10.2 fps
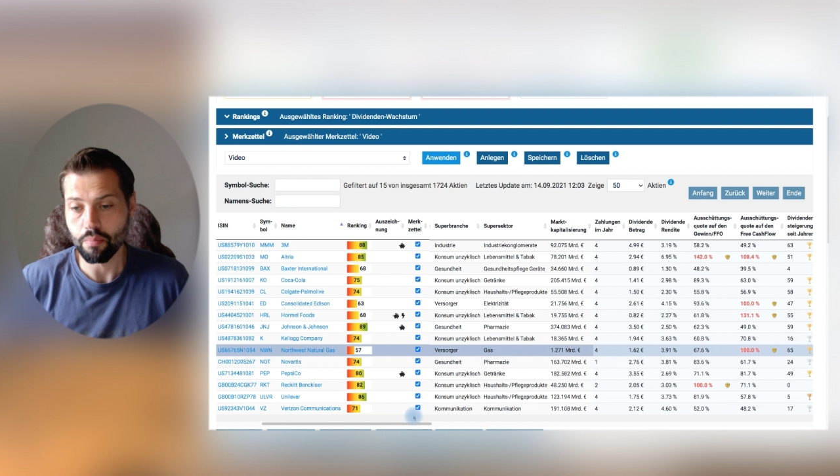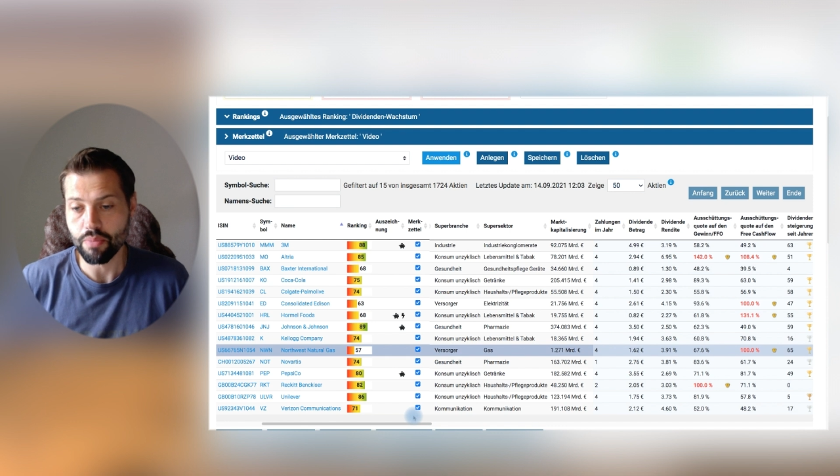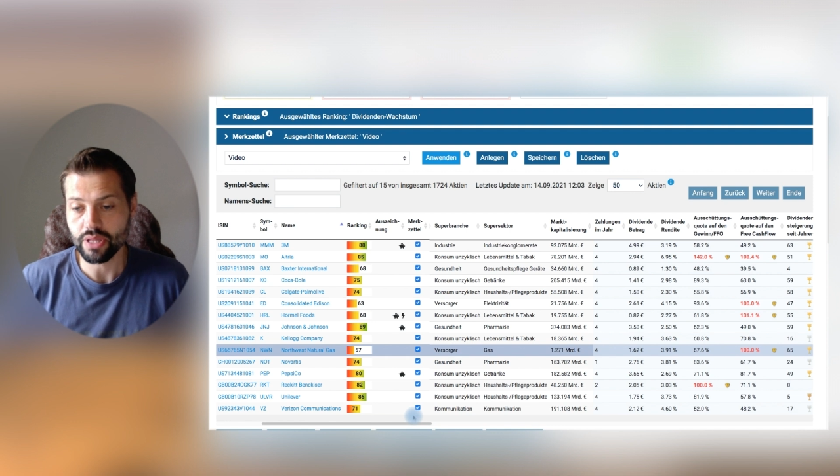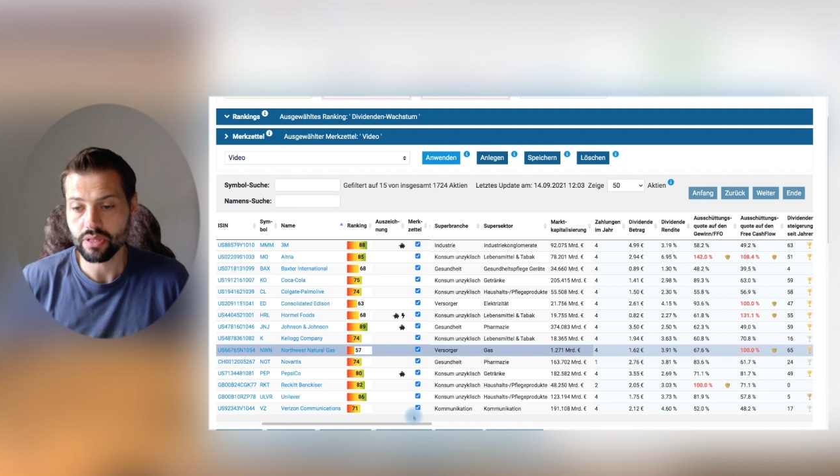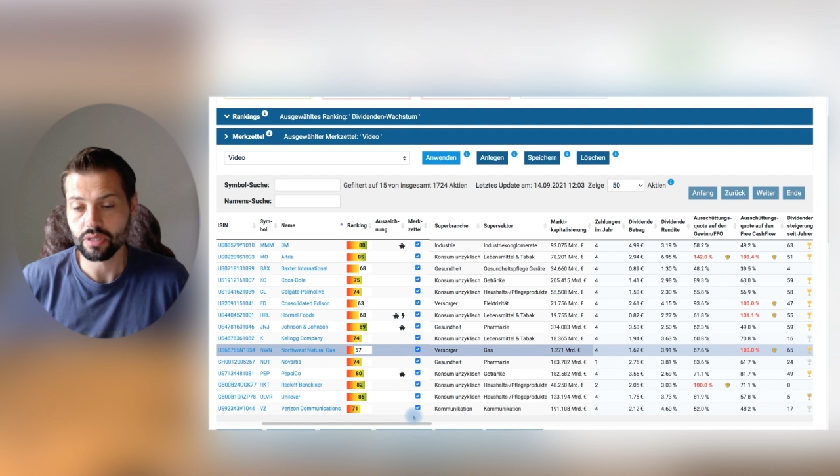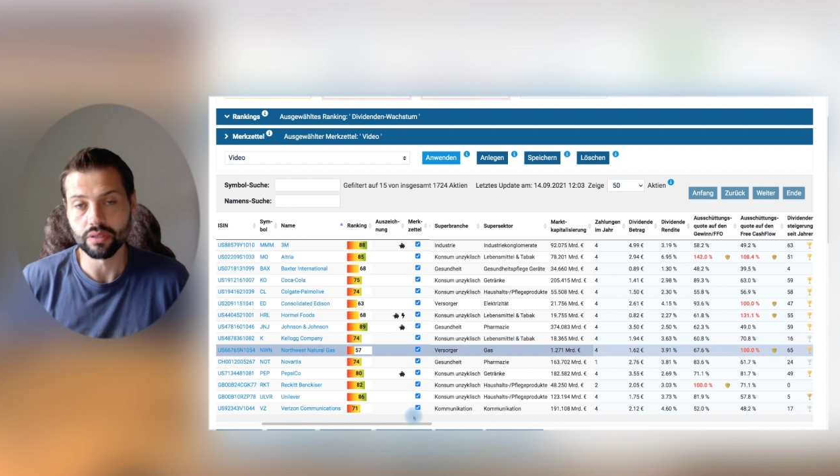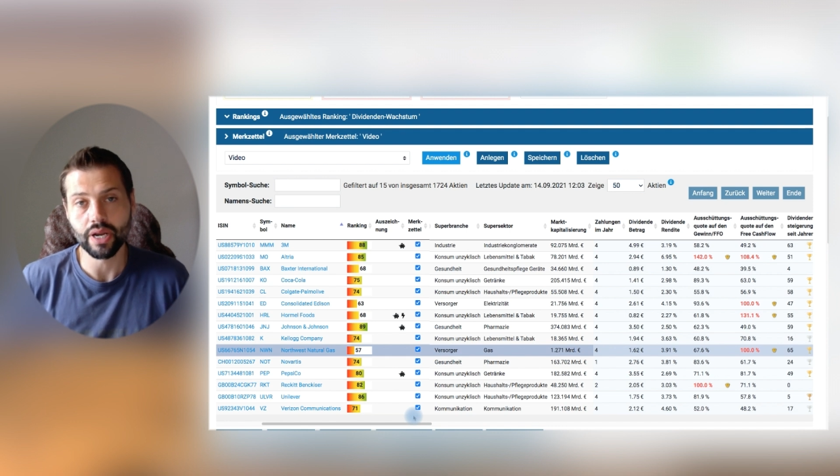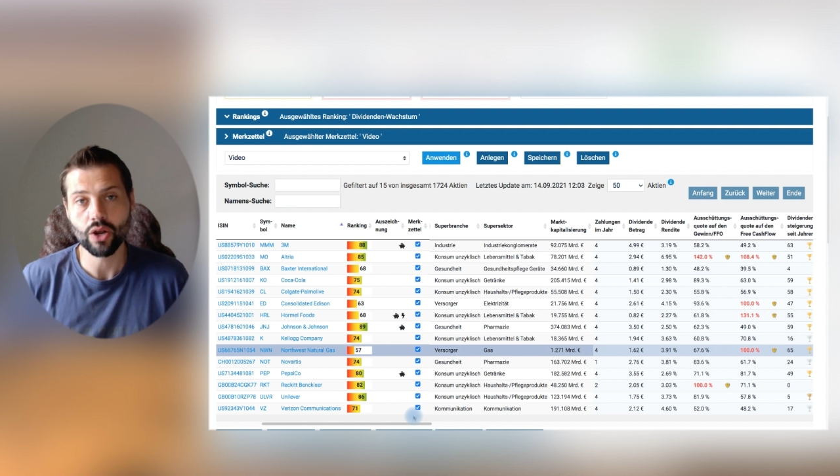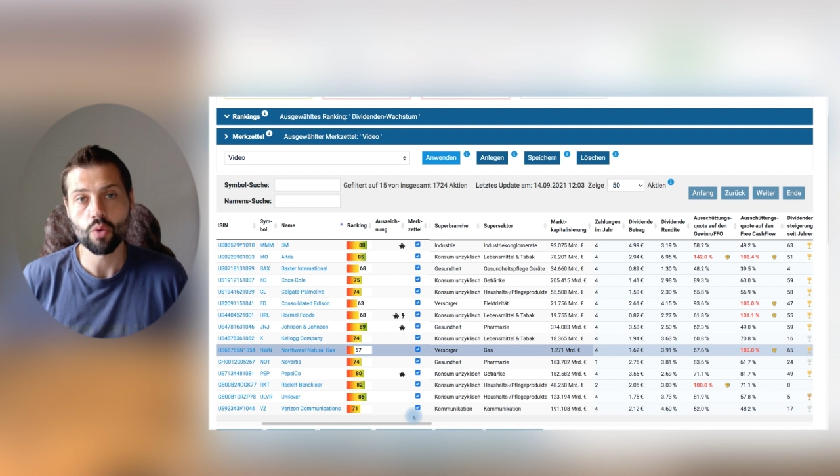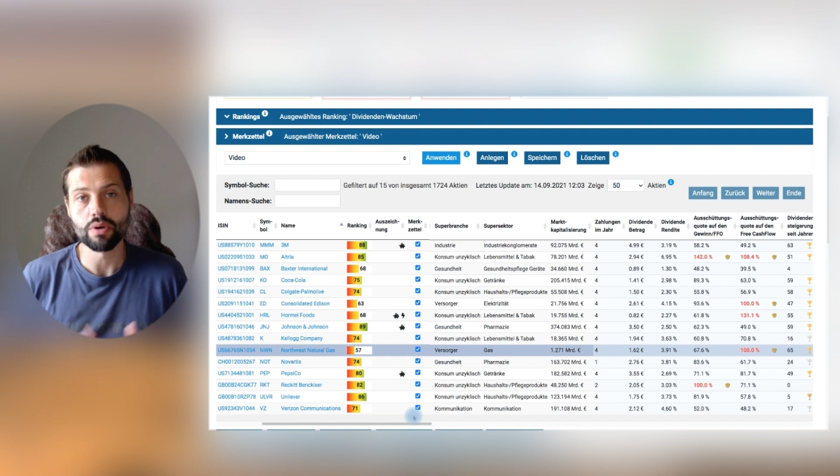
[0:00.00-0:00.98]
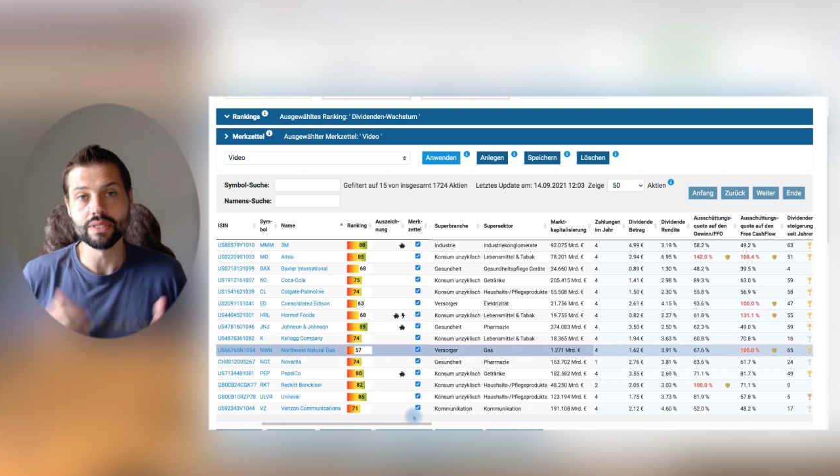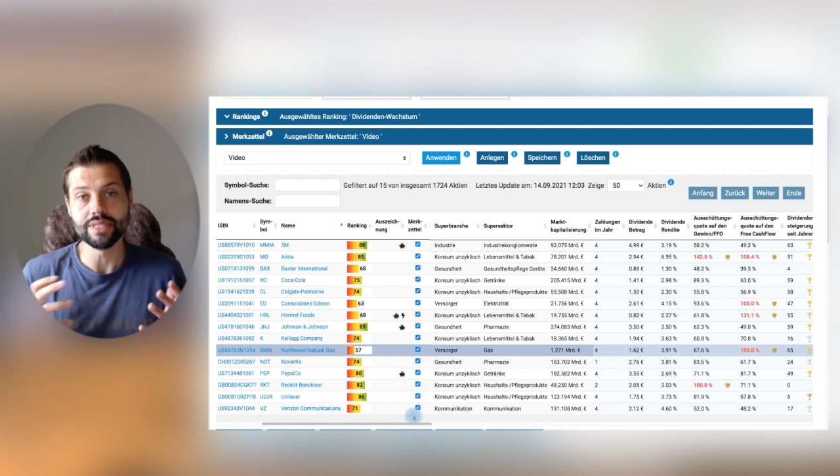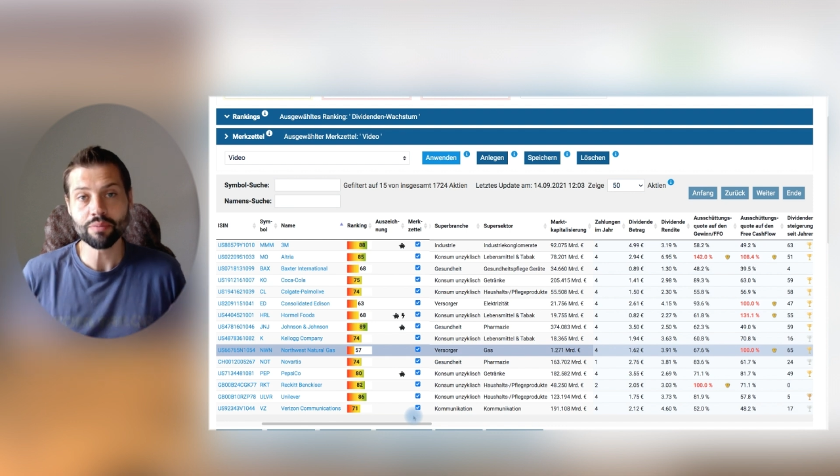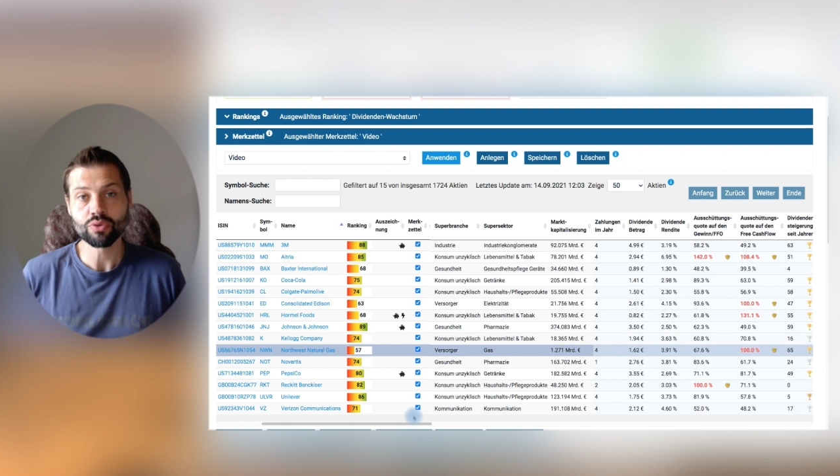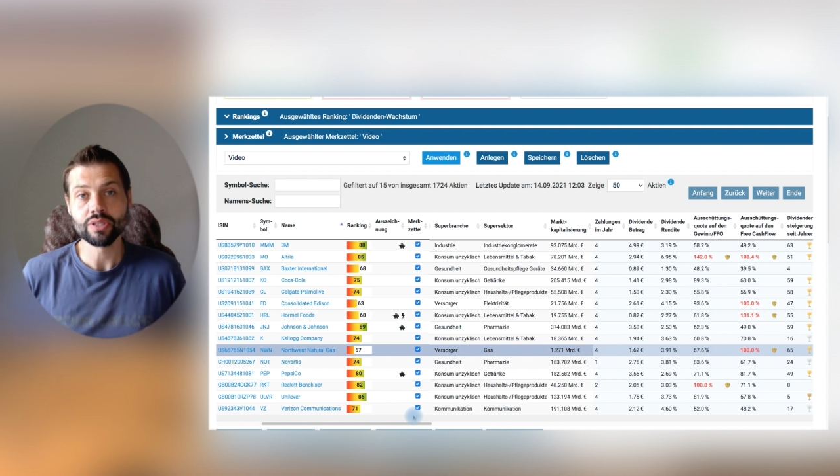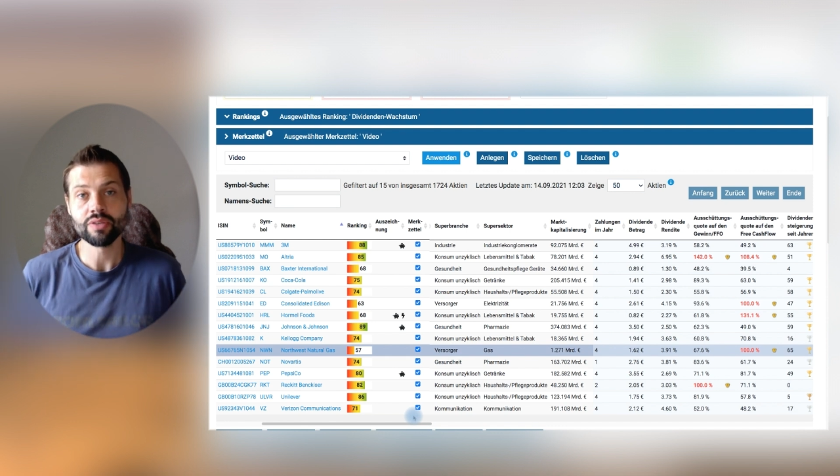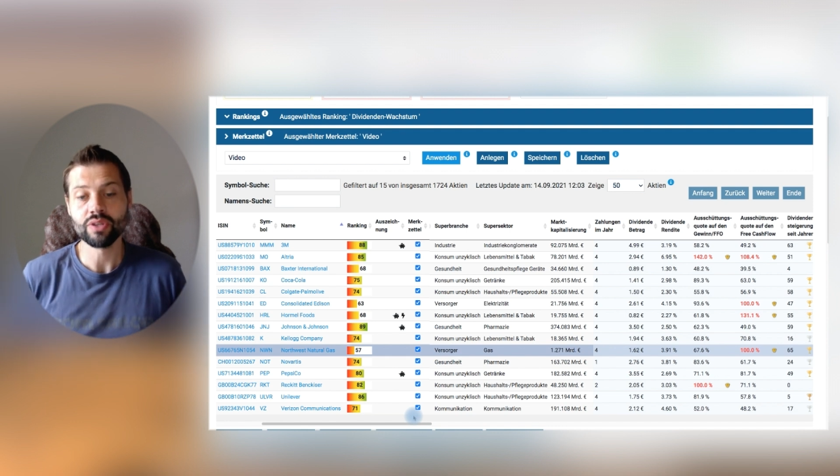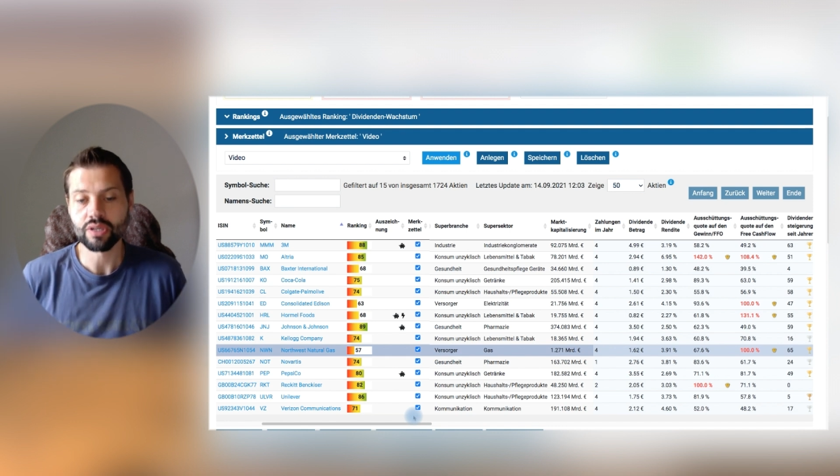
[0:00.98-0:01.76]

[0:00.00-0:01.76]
mit 3,7%